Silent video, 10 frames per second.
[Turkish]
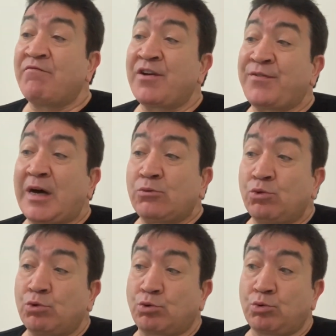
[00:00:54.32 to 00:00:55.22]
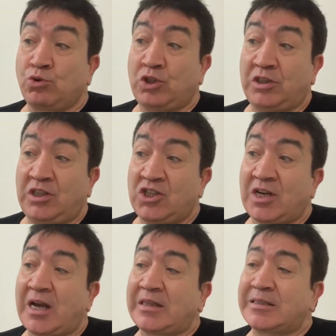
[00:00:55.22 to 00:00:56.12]
vefa duygusunun ciddi
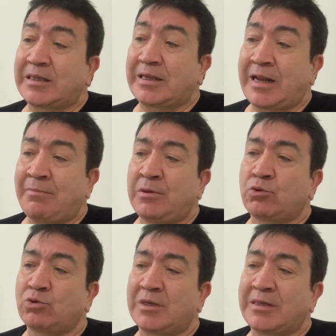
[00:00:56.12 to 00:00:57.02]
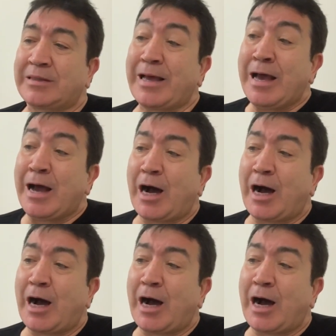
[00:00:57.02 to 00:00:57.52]
şekilde zedelenmesi üzerinde